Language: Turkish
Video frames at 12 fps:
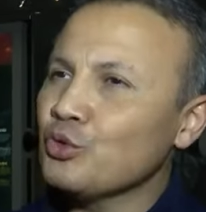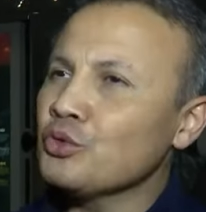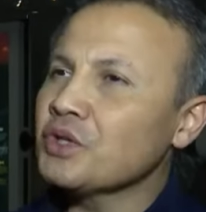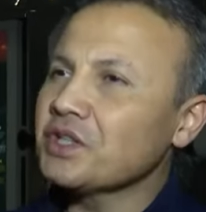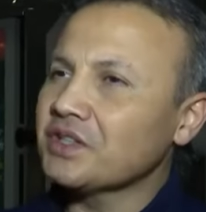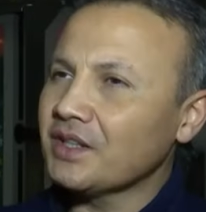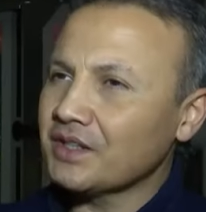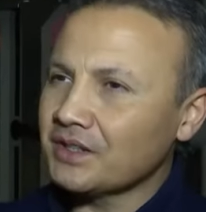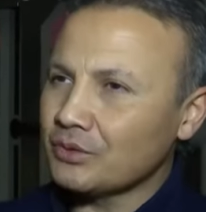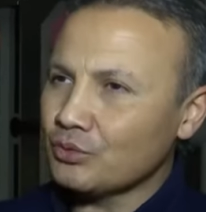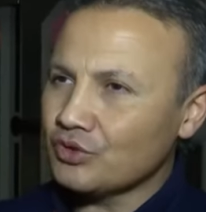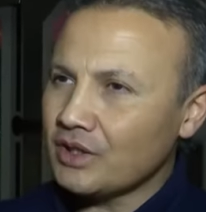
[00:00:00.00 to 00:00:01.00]

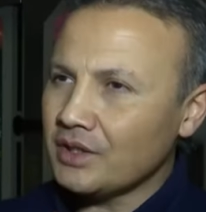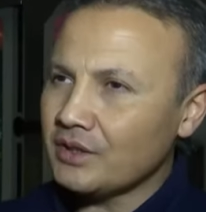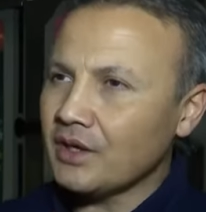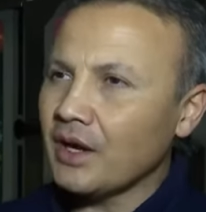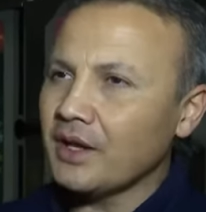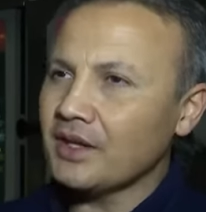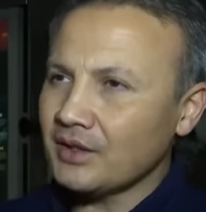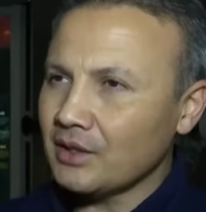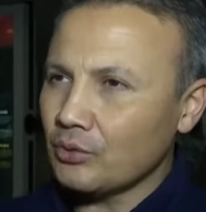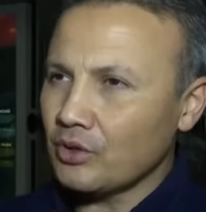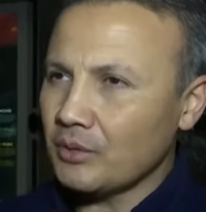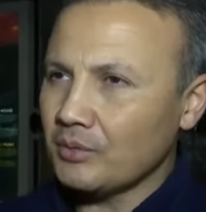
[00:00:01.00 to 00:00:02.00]
kıtaların güzelliğini aynı anda
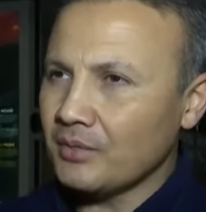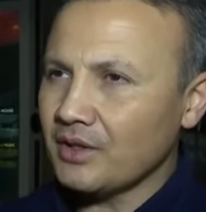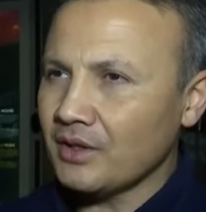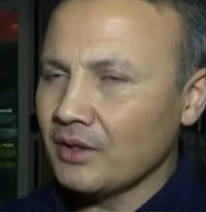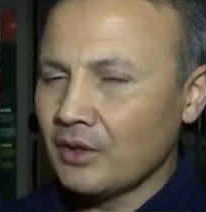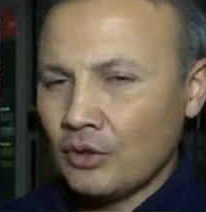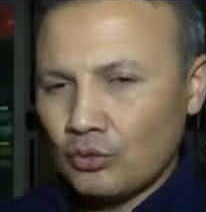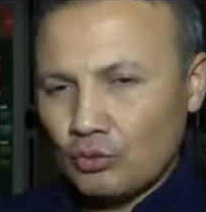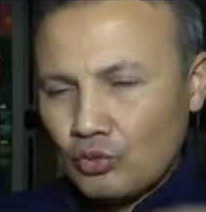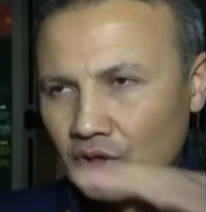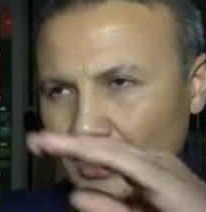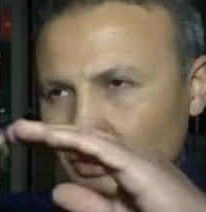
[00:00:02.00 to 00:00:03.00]
görebilmek,
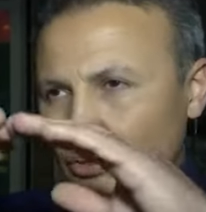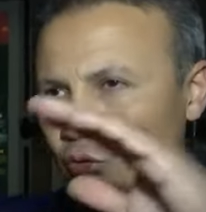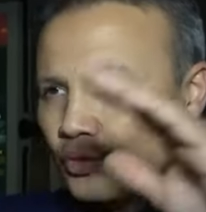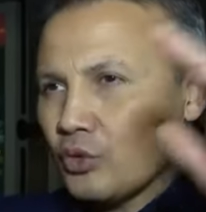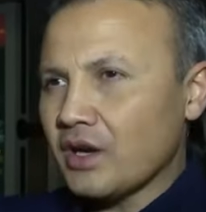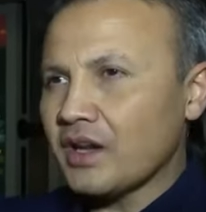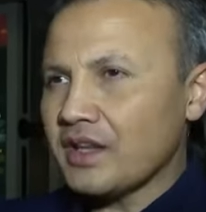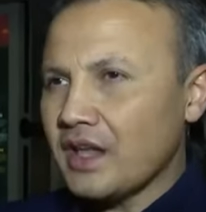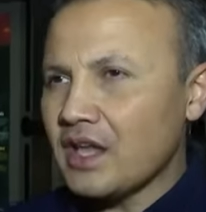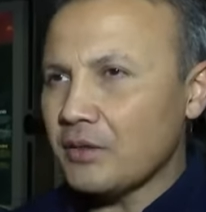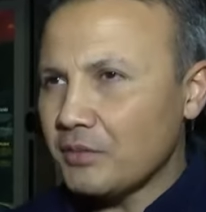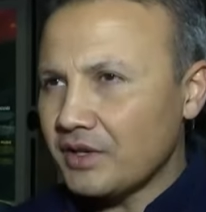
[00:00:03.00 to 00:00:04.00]
dünyanın o yuvarlak
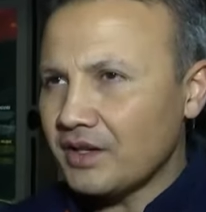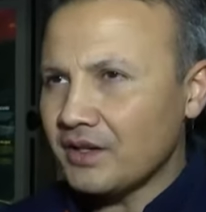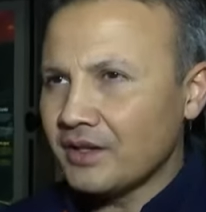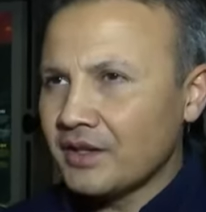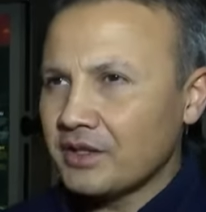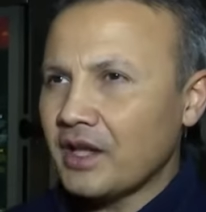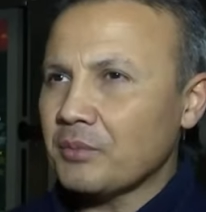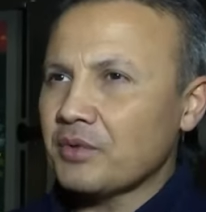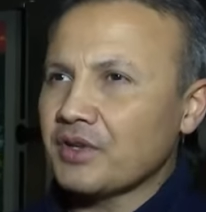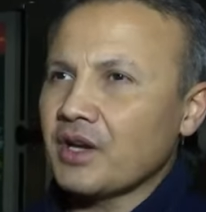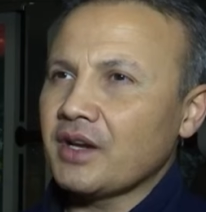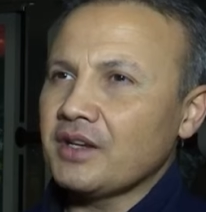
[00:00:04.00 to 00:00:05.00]
eğimini tek
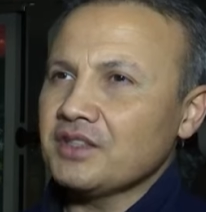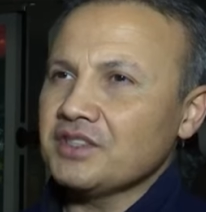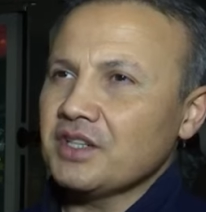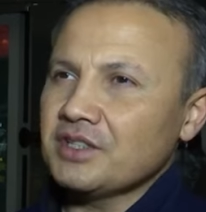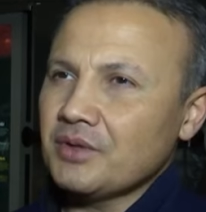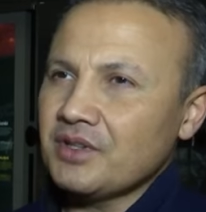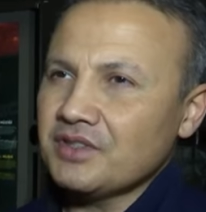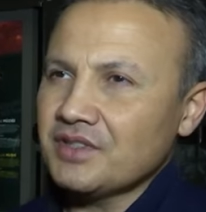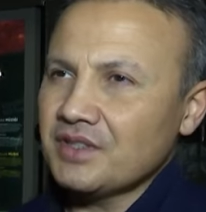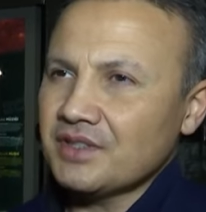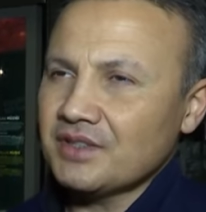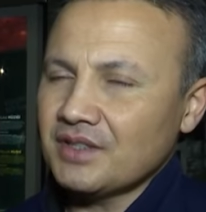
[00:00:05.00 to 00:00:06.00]
bir karenin çerçevenin
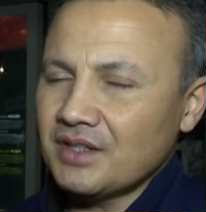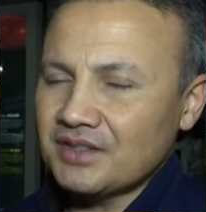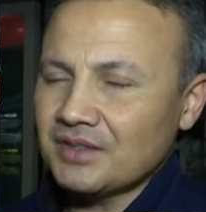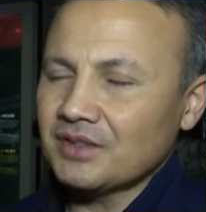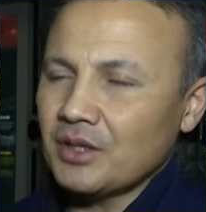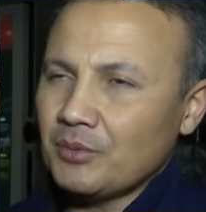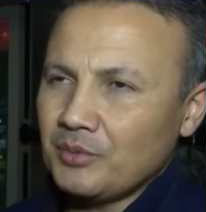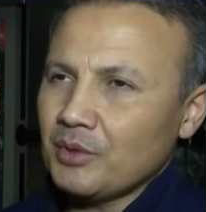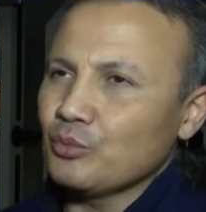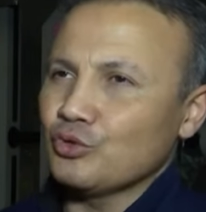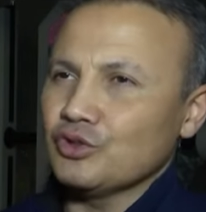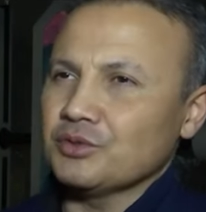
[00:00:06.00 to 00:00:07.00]
içerisine
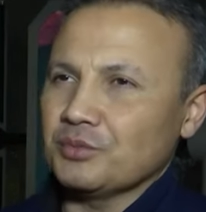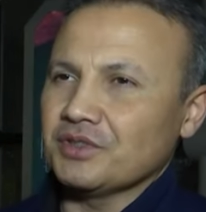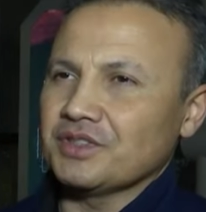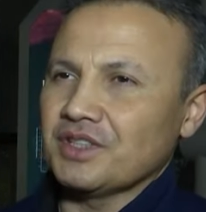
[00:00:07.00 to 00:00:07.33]
sığdırabilmek müthiş bir şey.